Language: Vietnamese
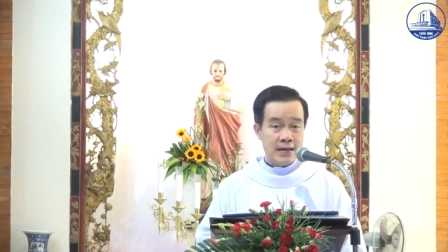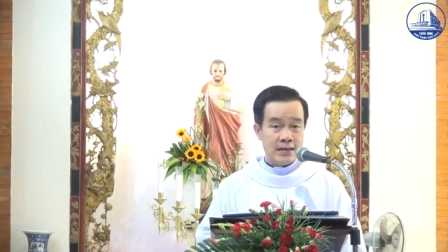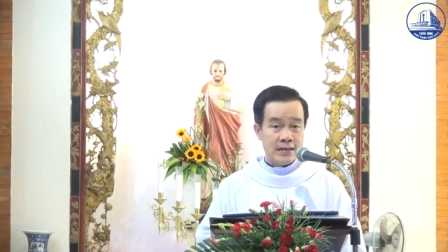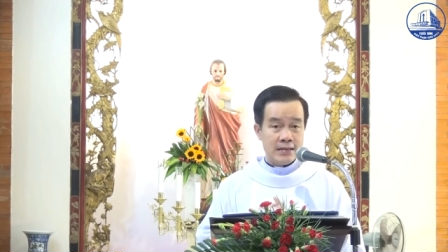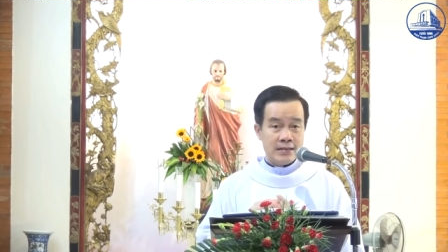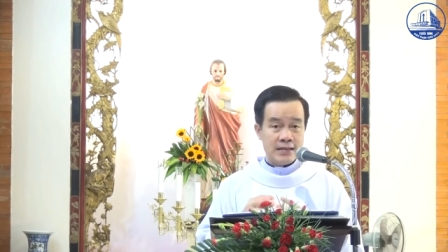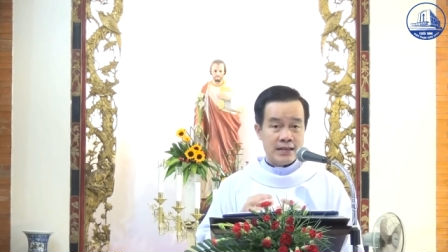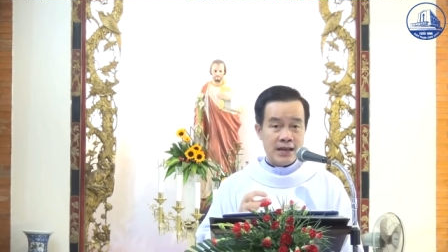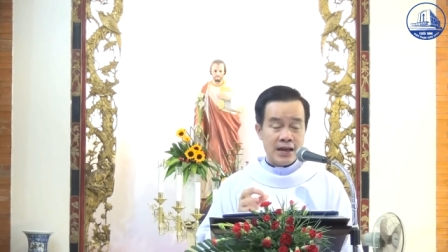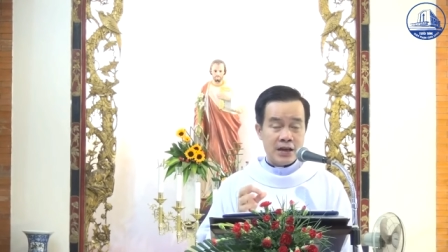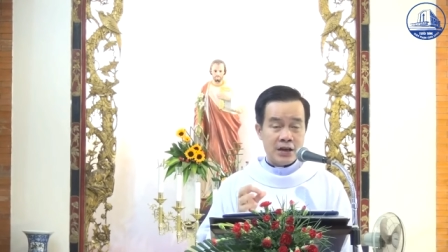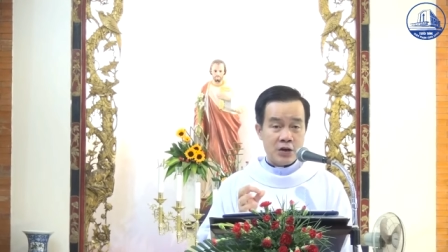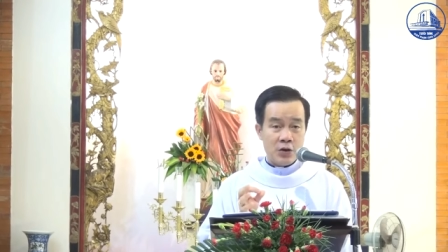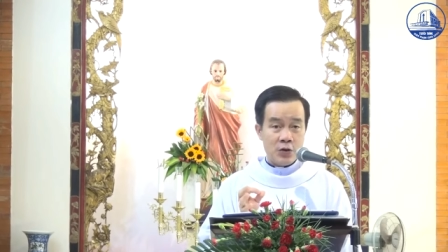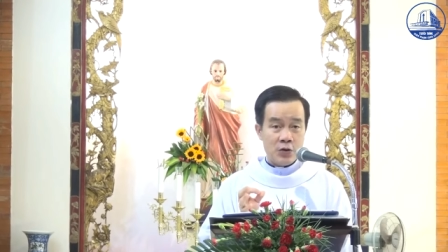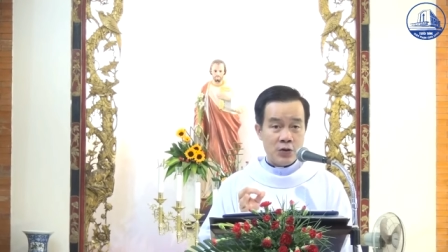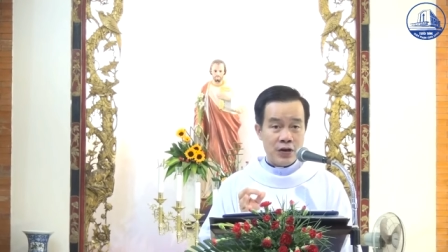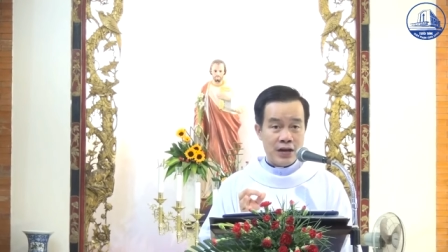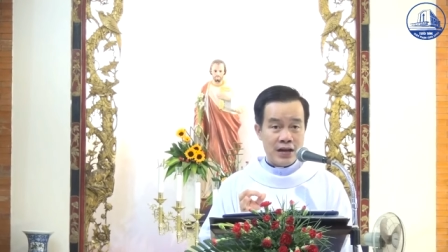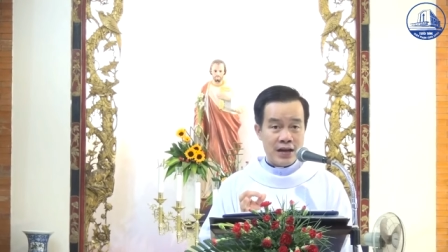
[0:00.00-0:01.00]

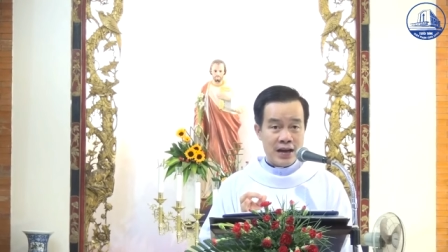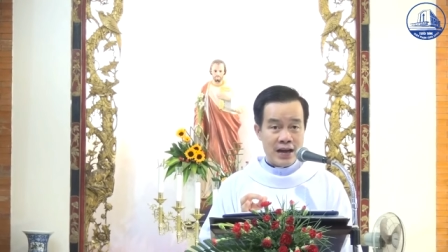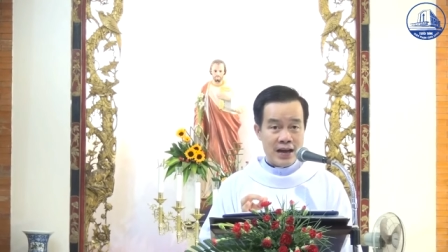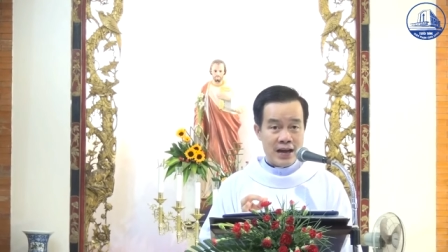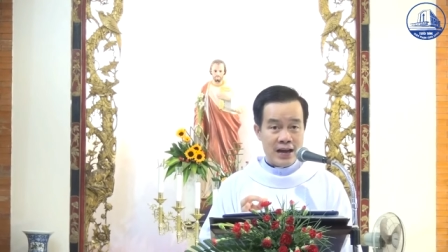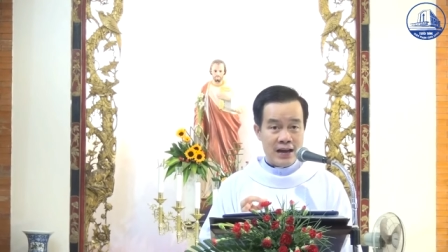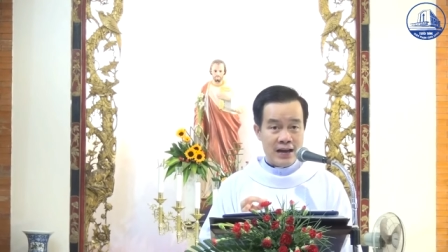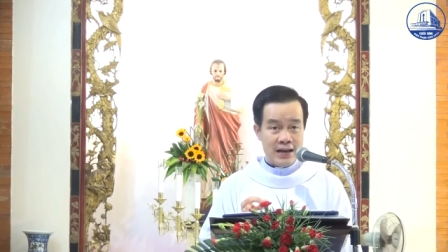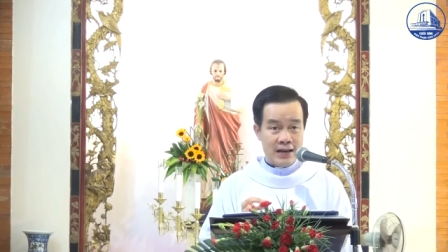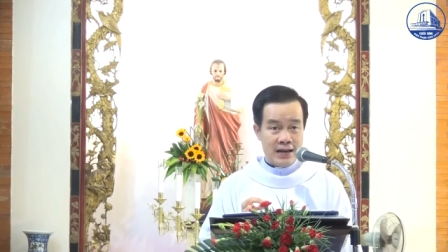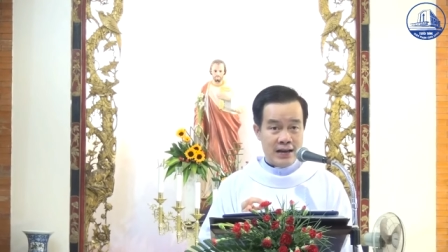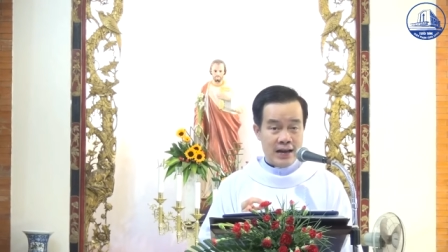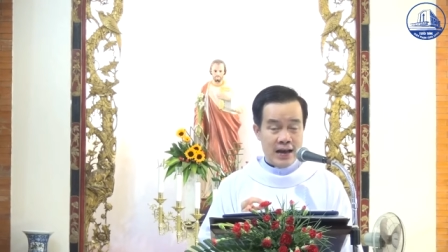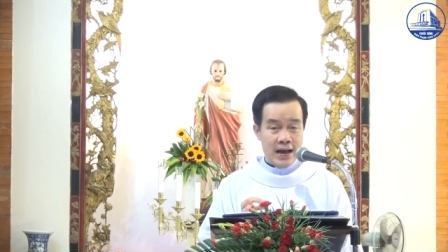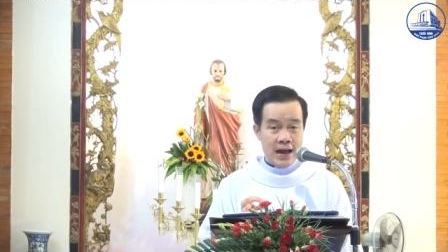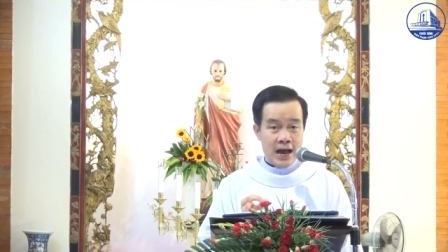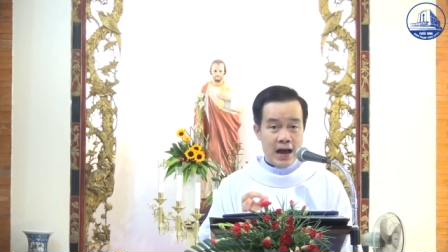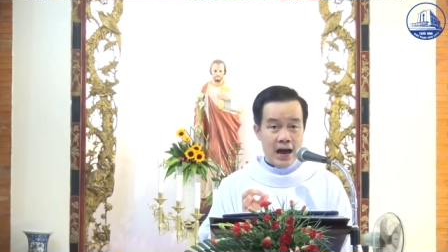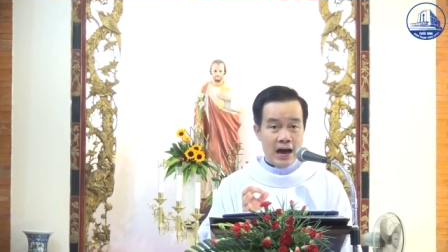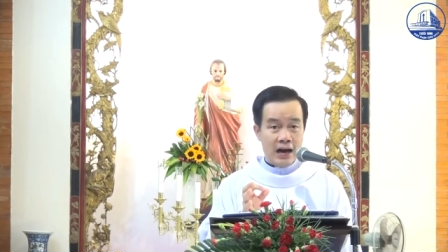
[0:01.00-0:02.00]
Zeconia
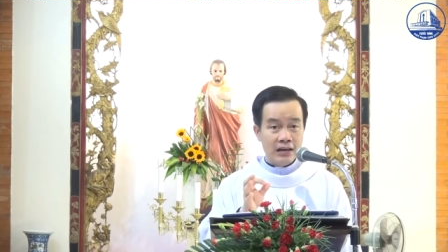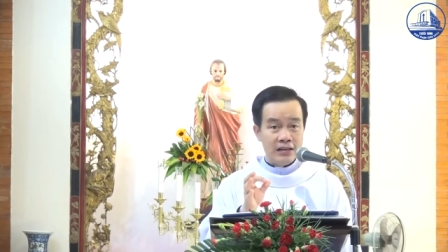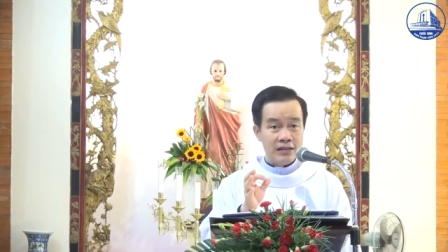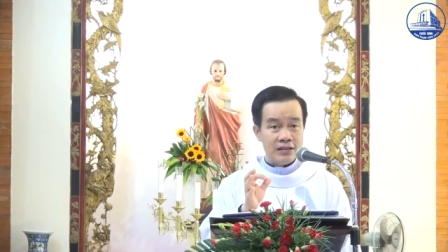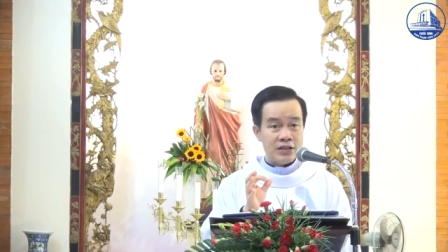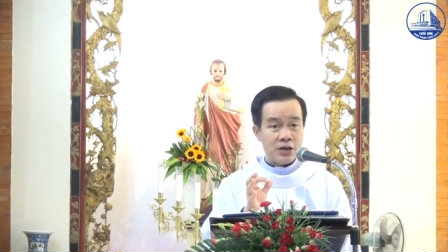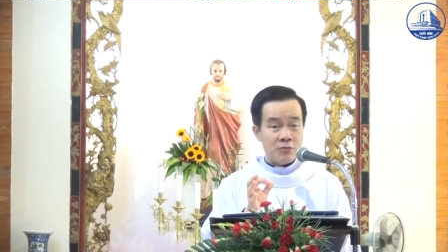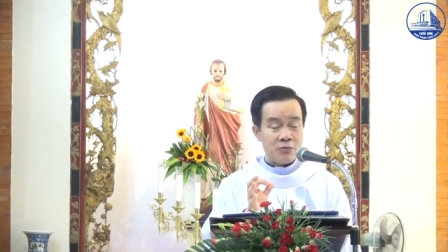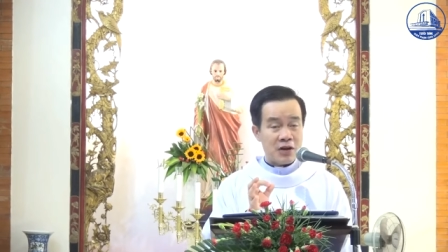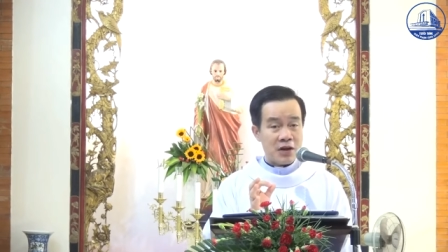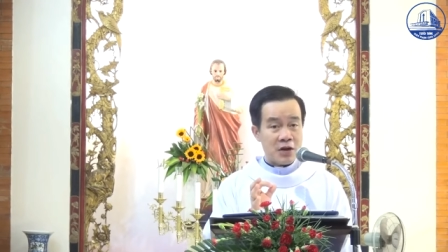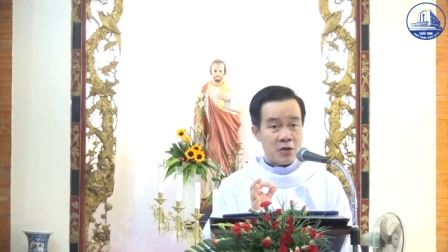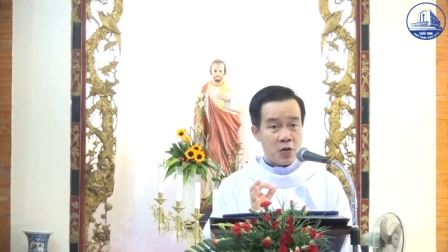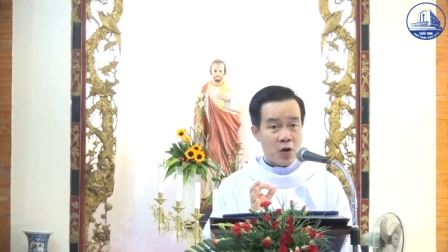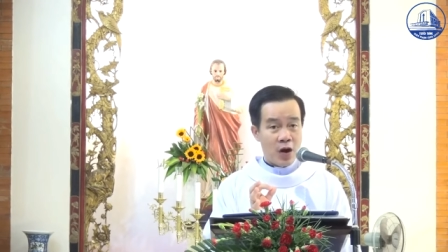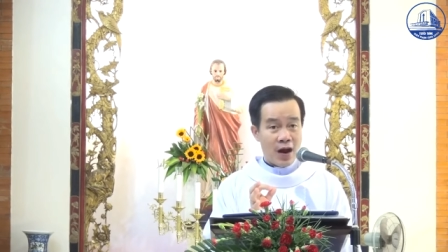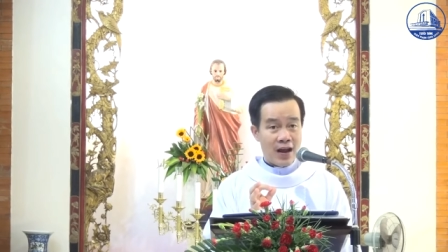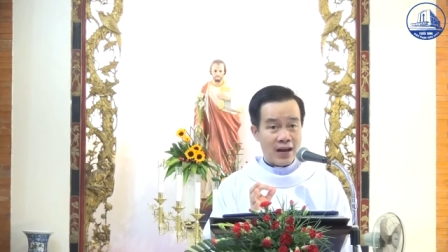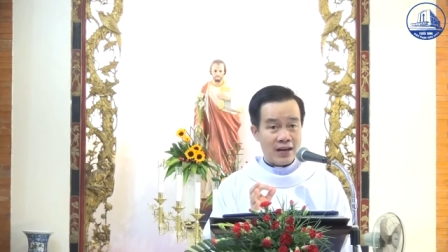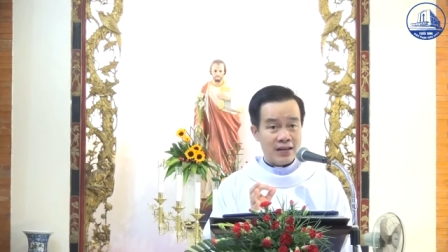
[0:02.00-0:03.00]
ở trong cái
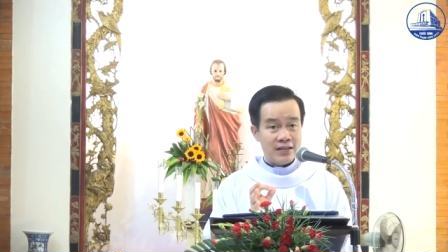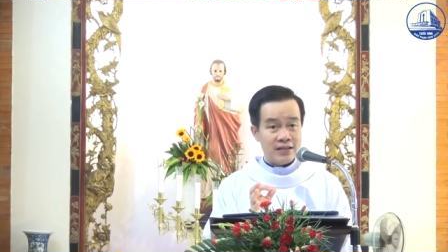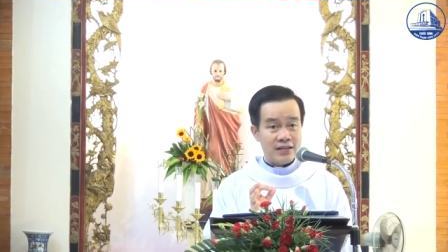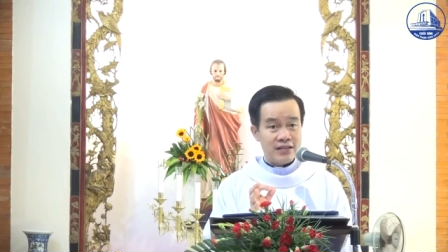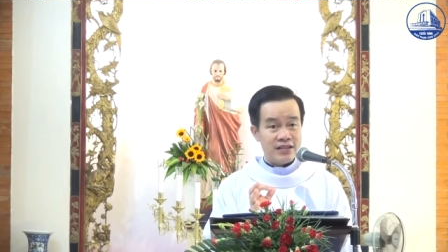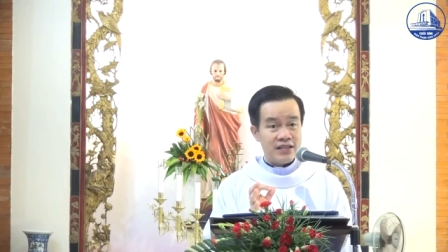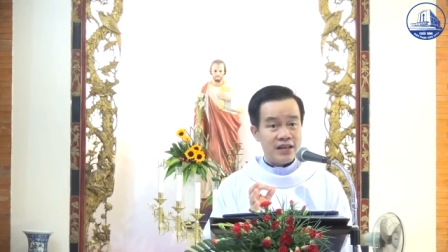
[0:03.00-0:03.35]
khoảng